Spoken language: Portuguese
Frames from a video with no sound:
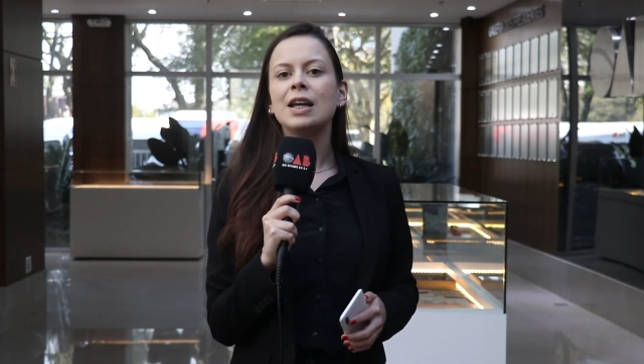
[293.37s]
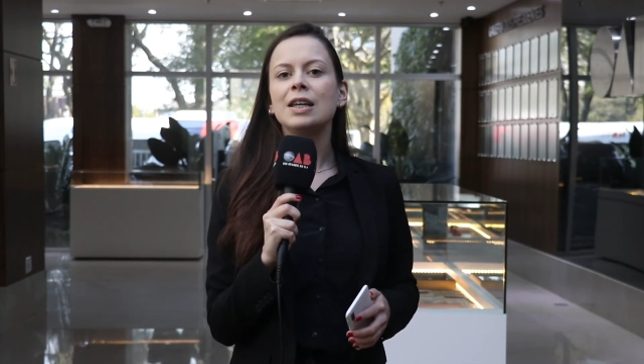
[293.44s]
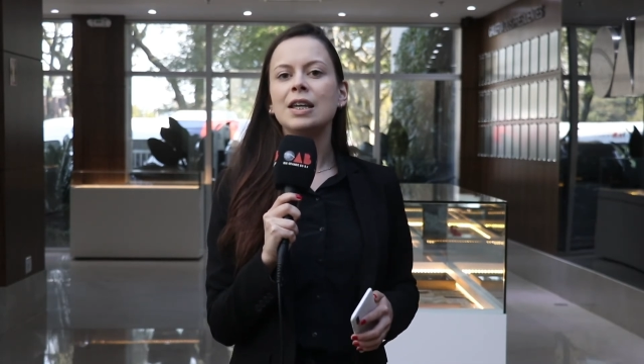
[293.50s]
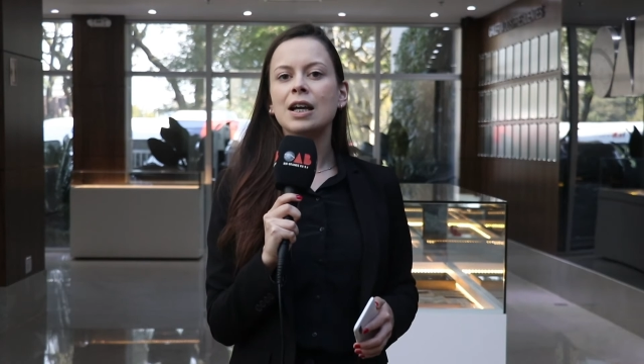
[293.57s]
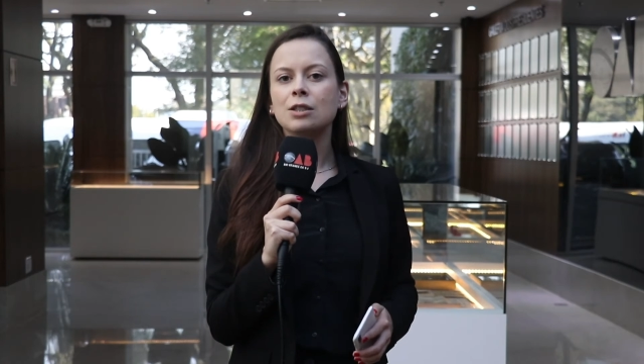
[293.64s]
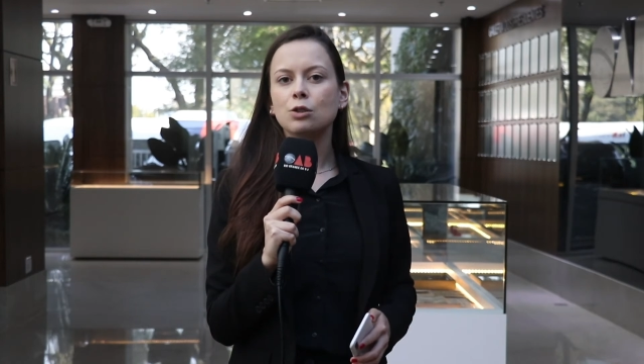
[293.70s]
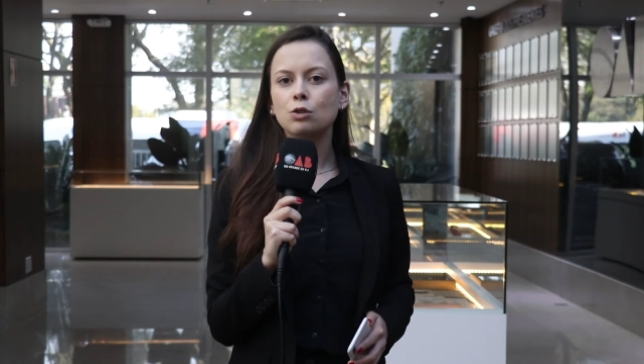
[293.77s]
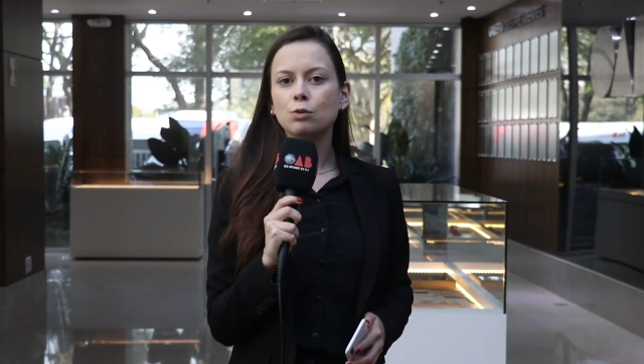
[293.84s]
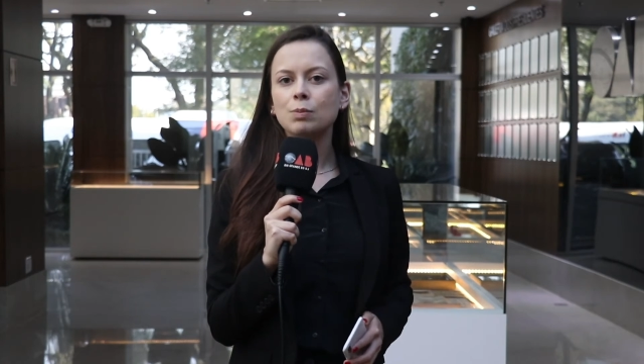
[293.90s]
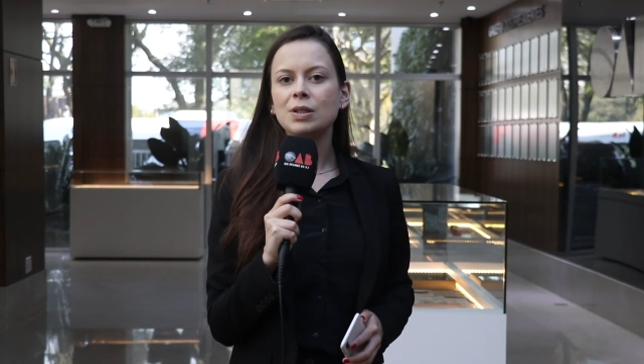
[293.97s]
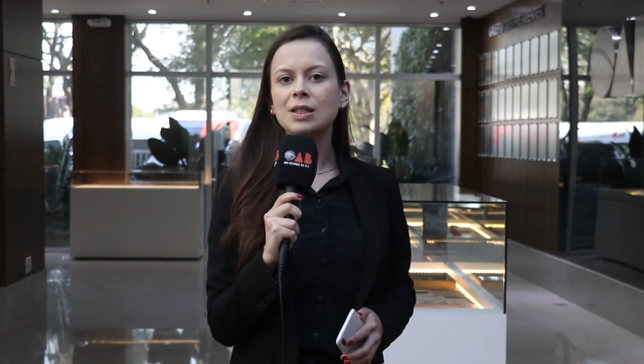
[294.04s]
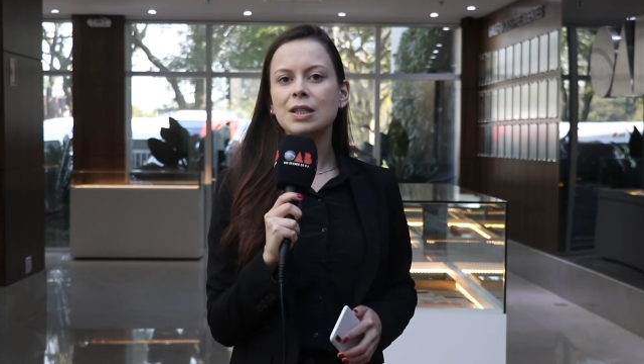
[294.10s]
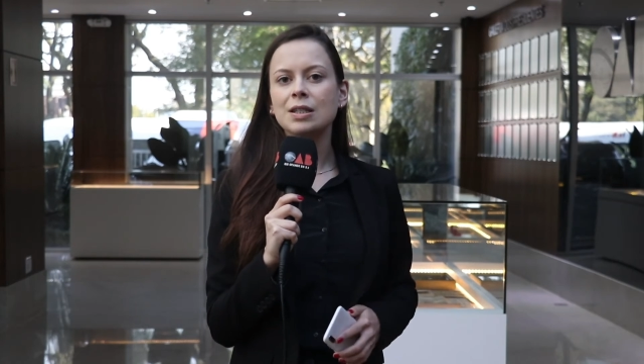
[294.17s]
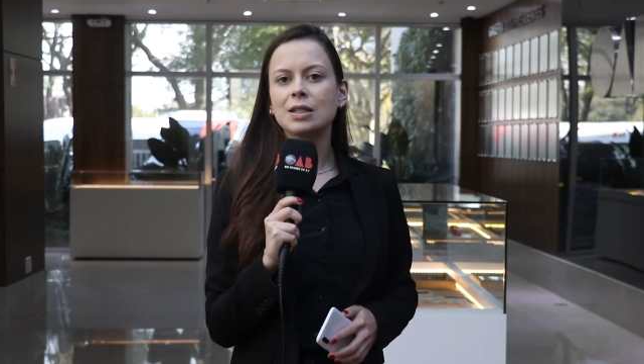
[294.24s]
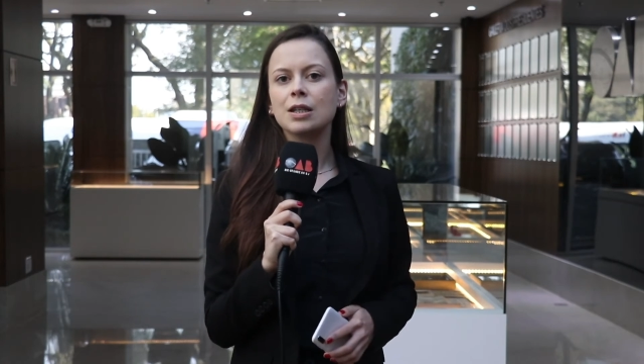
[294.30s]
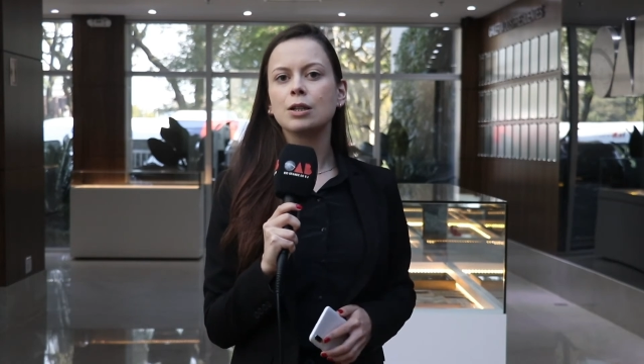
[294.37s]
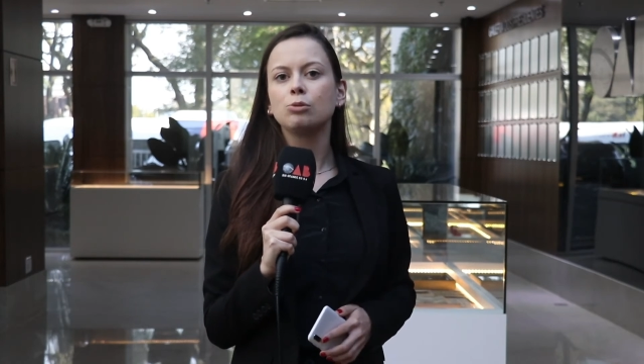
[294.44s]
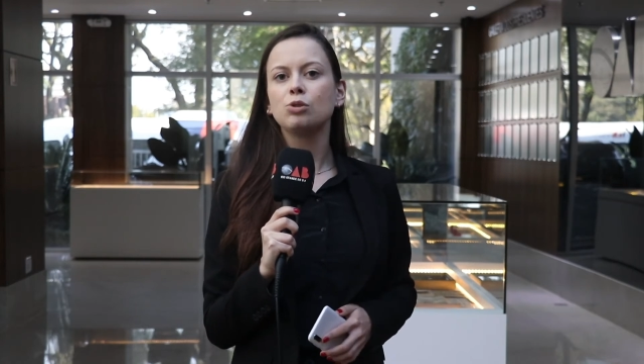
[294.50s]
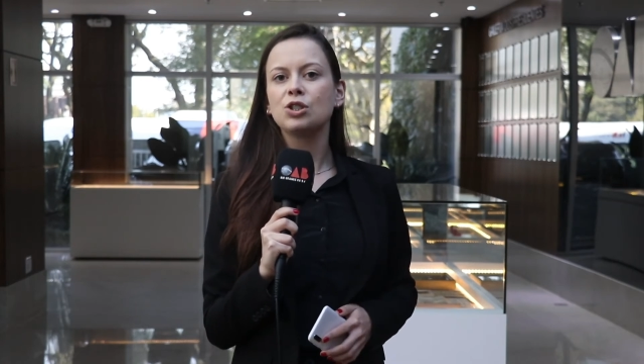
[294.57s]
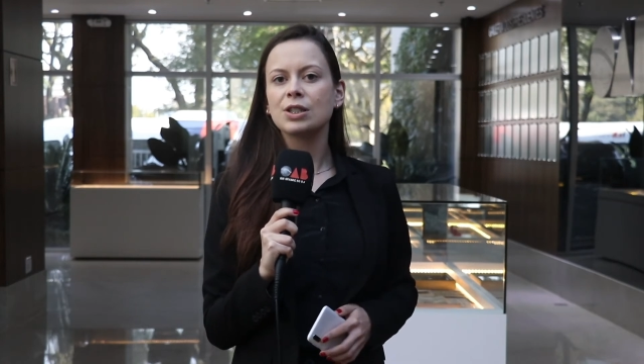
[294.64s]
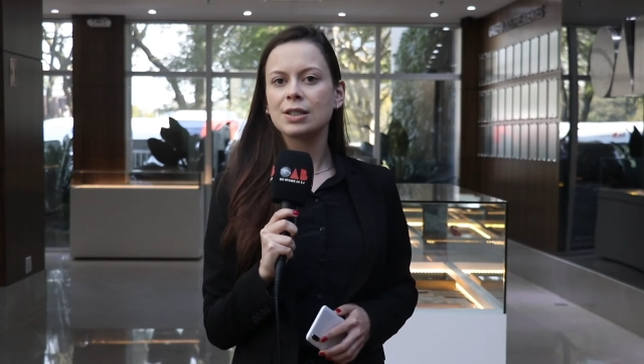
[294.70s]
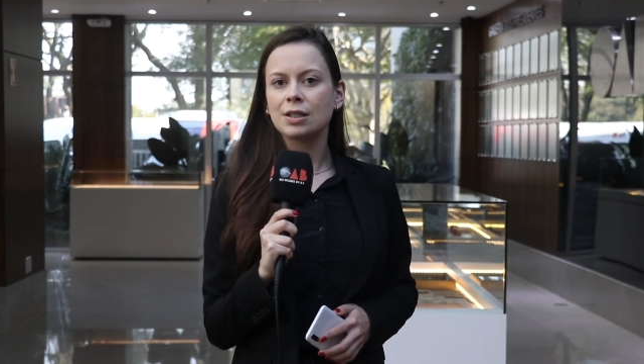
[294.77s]
e à
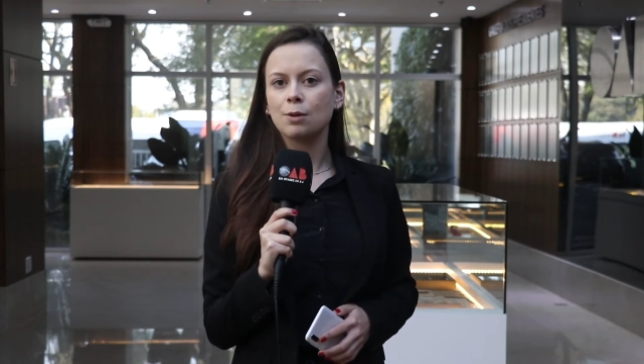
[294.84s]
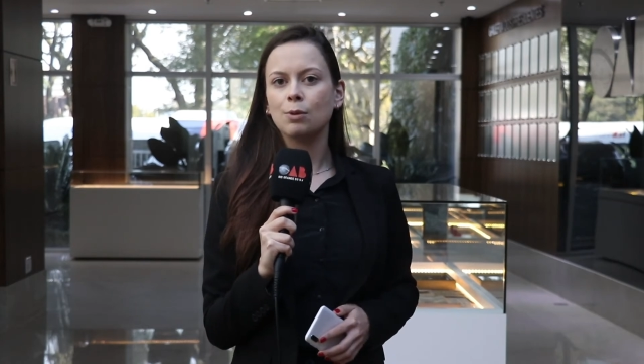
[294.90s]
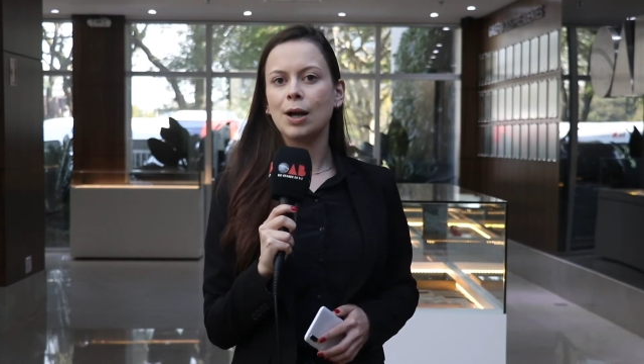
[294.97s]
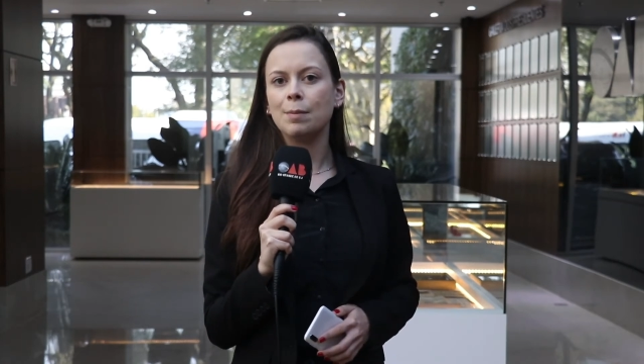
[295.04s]
subseção de São